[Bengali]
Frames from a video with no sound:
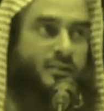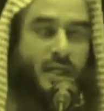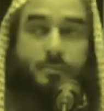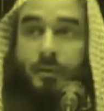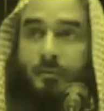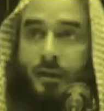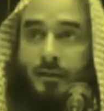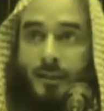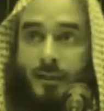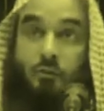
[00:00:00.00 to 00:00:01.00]
তার চেয়ার পাবেন
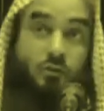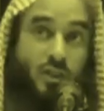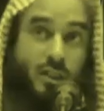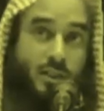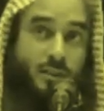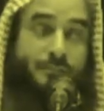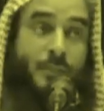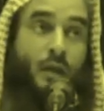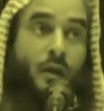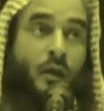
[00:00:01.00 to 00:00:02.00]
একটা জায়গায় কুর্সি আছে
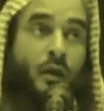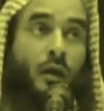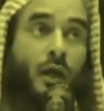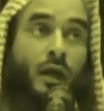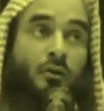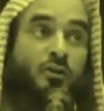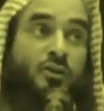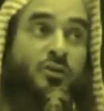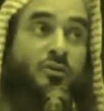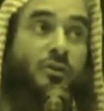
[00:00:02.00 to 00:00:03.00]

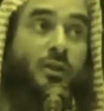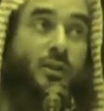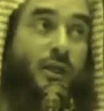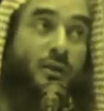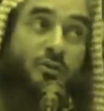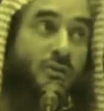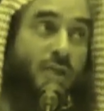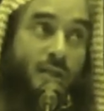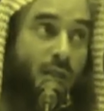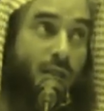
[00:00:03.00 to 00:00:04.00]
কোনোদিন যদি ইচ্ছা করেন তো
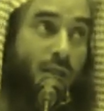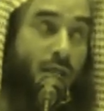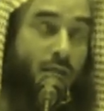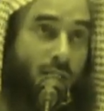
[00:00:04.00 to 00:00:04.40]
সেদিকে গিয়ে